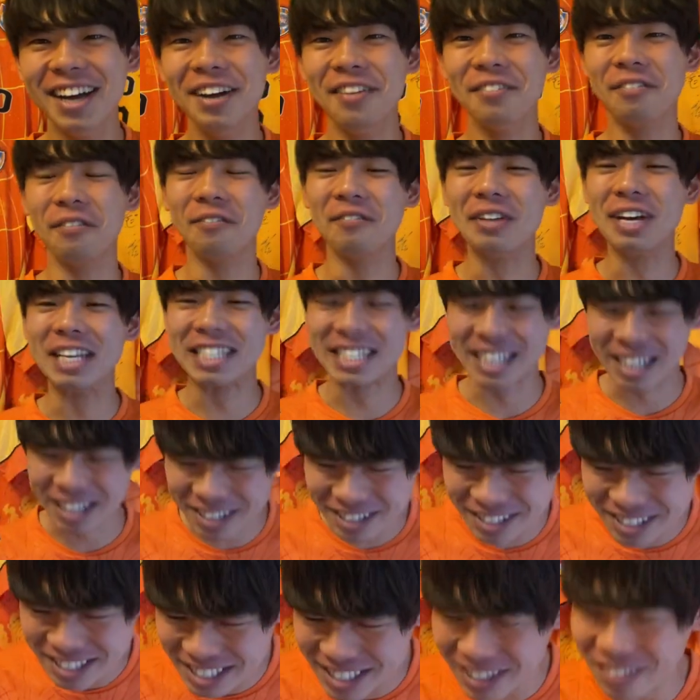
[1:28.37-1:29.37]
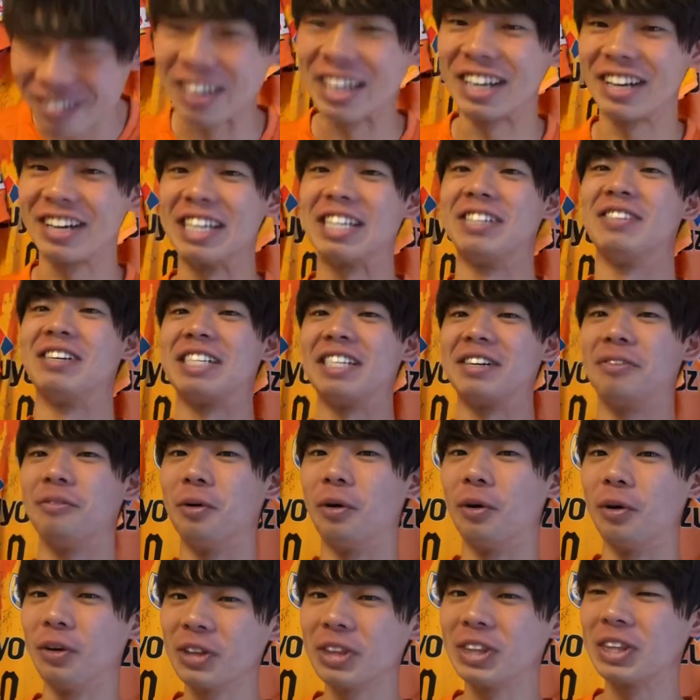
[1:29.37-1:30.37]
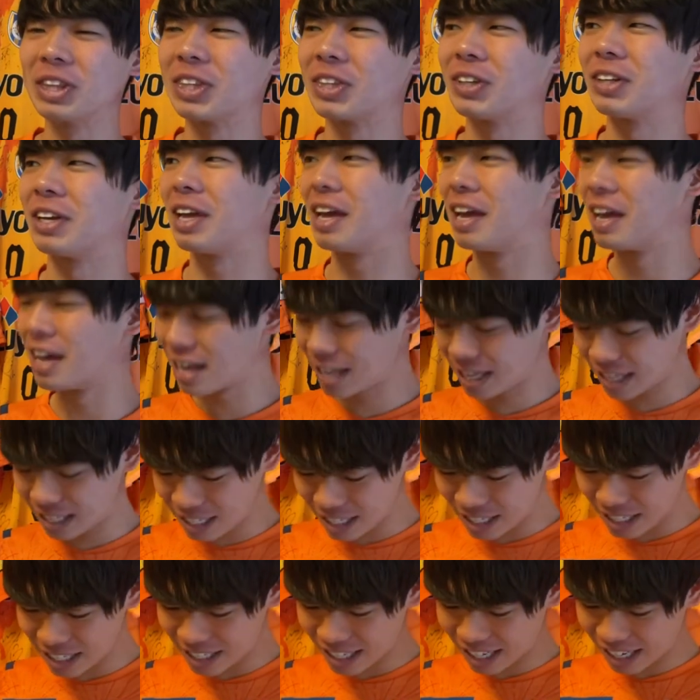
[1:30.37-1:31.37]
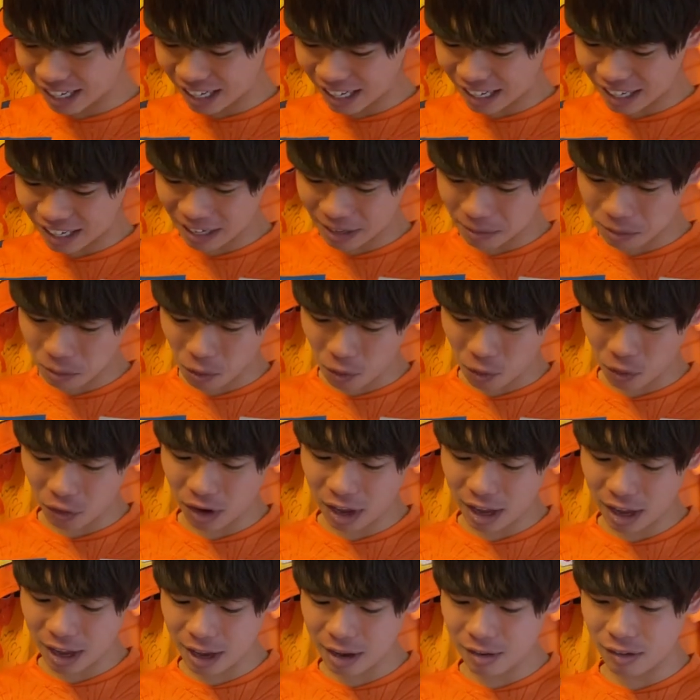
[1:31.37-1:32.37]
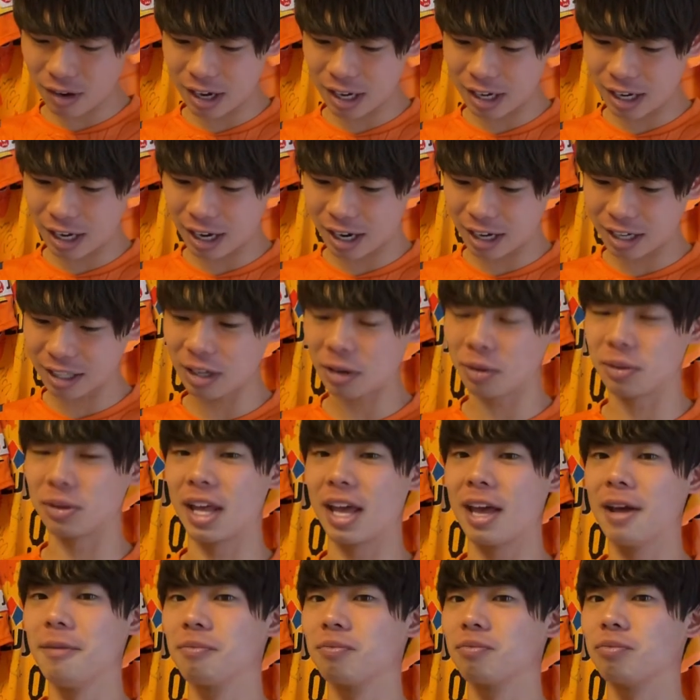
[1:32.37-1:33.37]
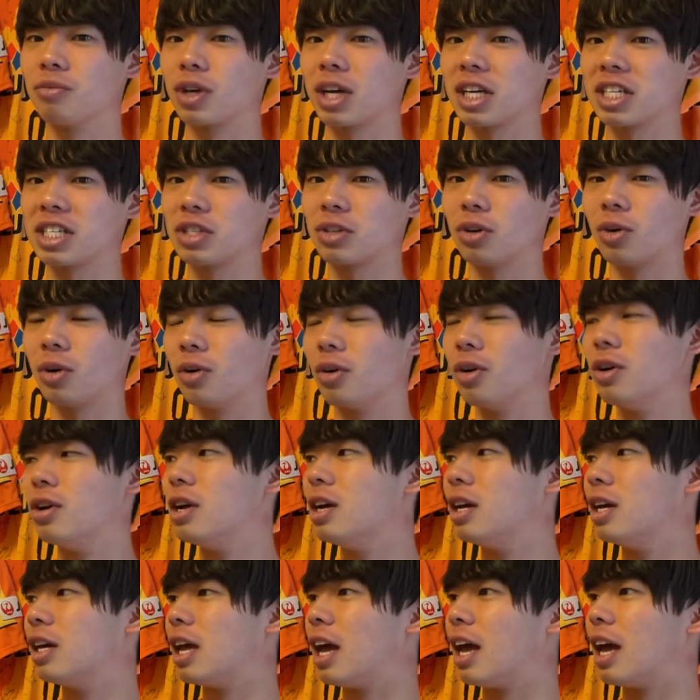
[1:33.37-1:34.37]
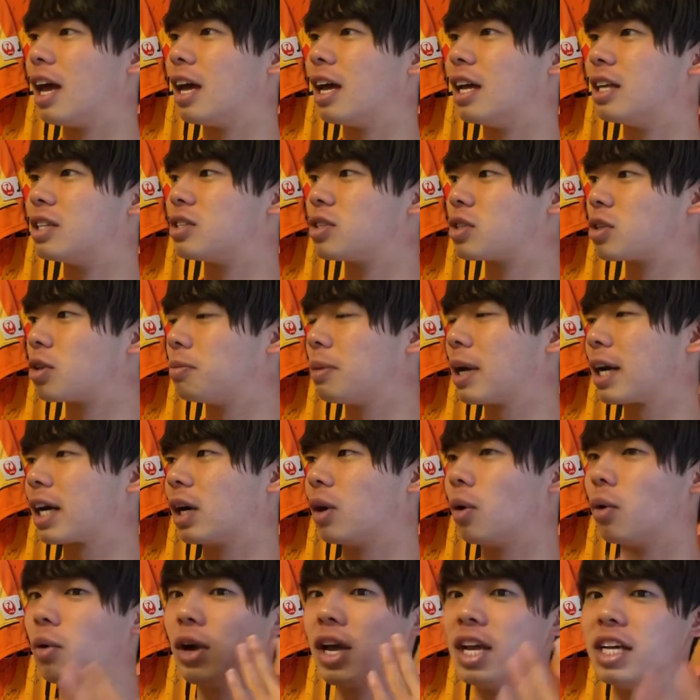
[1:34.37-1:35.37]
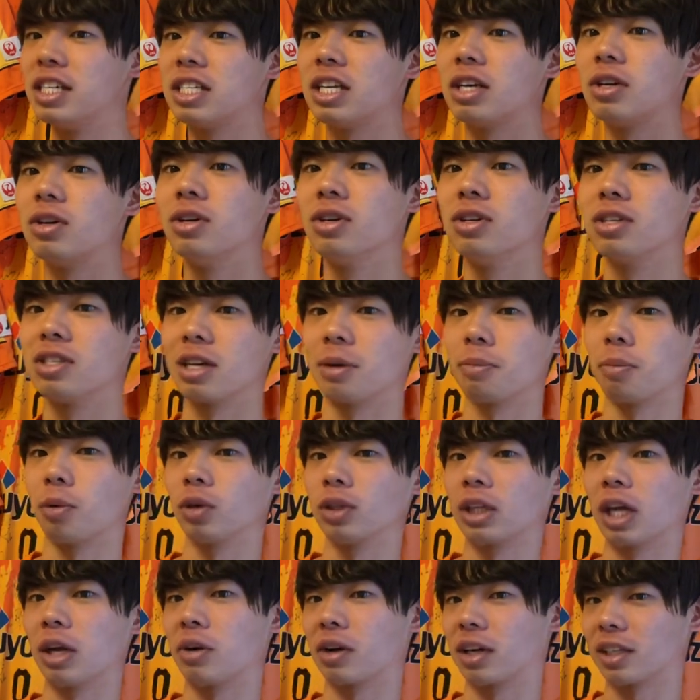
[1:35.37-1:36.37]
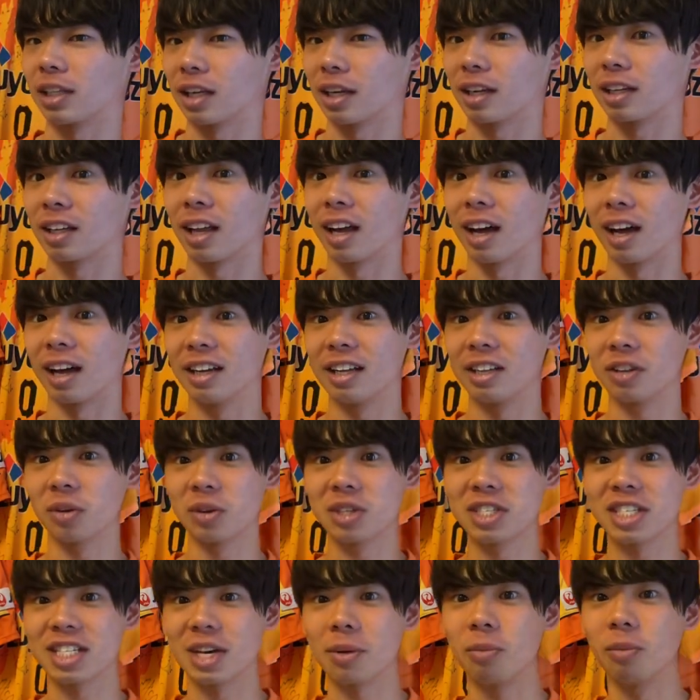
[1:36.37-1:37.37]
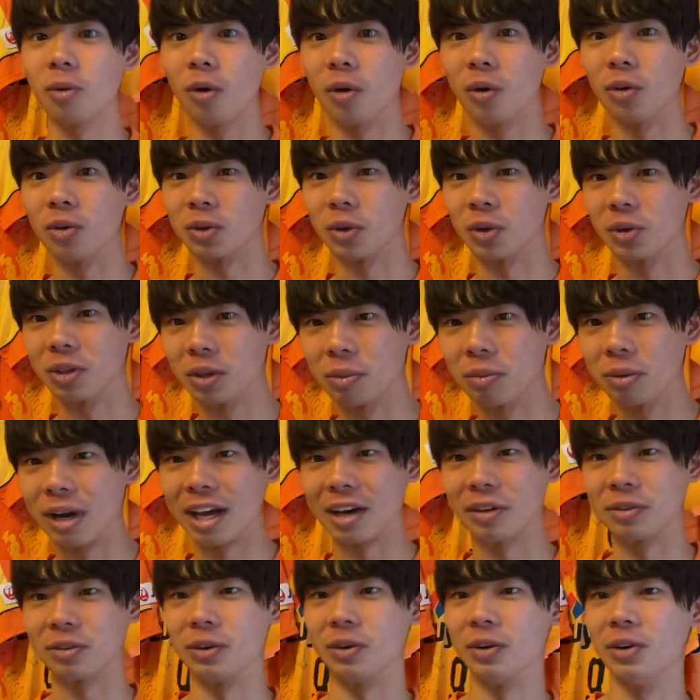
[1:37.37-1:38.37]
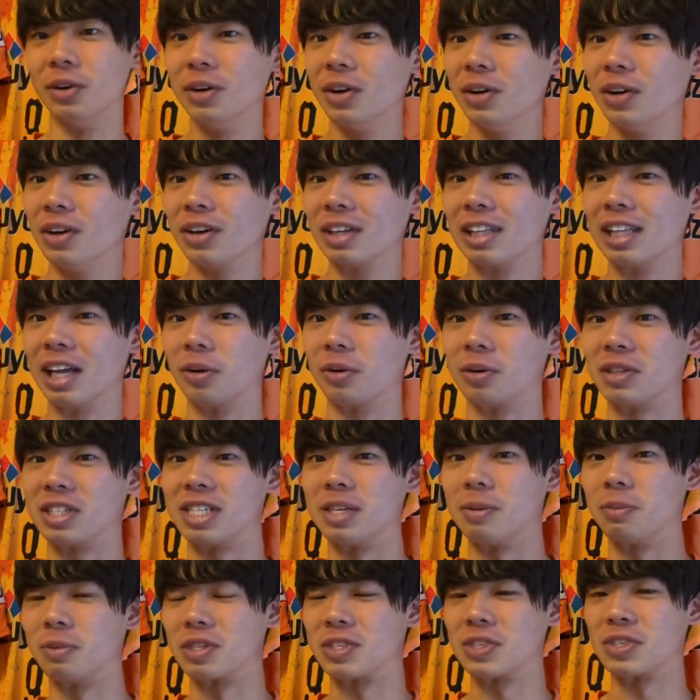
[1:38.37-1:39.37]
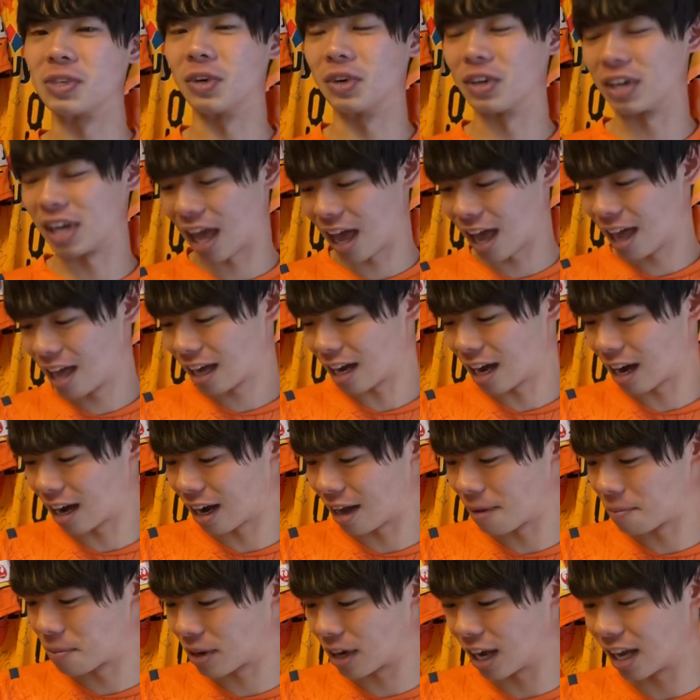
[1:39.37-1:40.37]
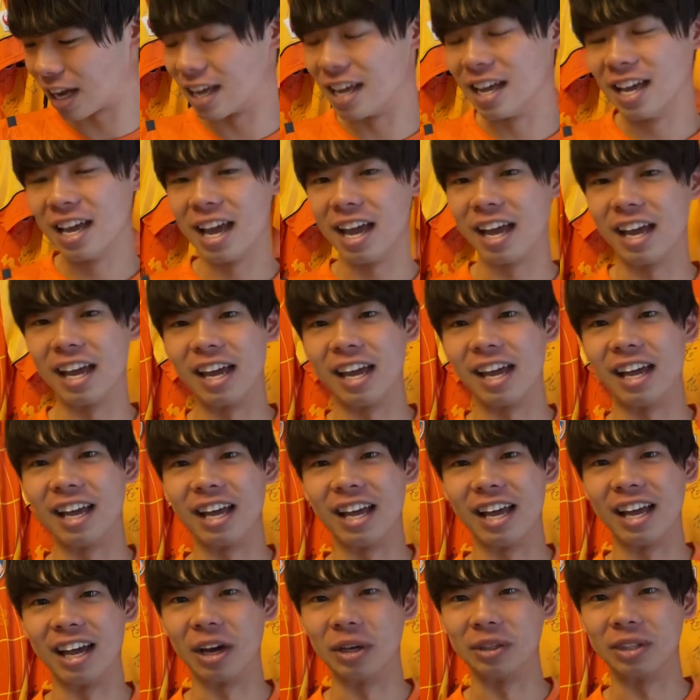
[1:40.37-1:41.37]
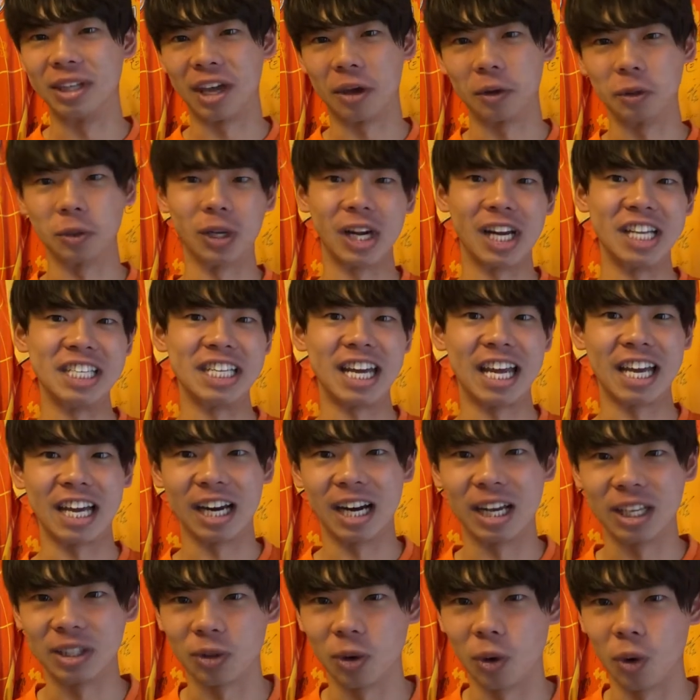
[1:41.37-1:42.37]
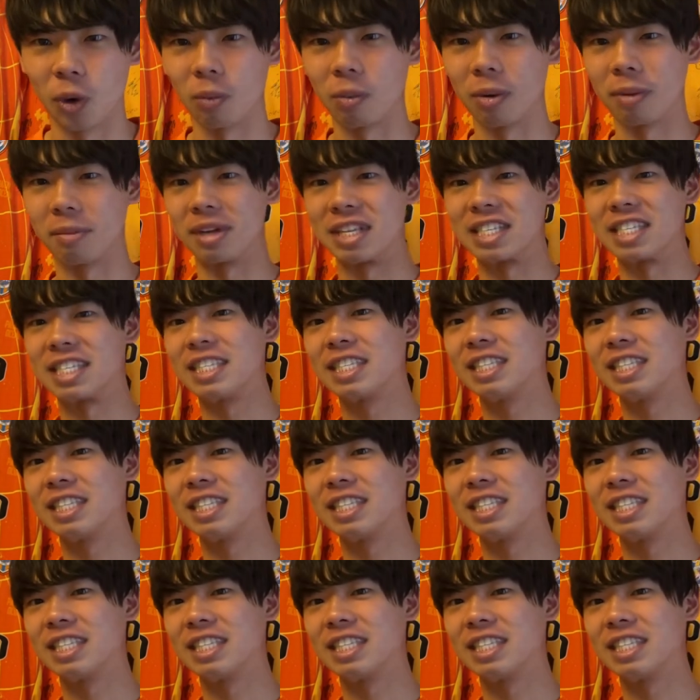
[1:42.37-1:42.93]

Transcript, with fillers: もうめちゃくちゃびっくりしました。もう本当に。いやー、もうこれは、あれだろうね。昔の、ずっと前から応援してるサポーターの方々にとっちゃもうとんでもないことだろうし、もうすごいね、感慨深い、出来事なんじゃないかなと思います。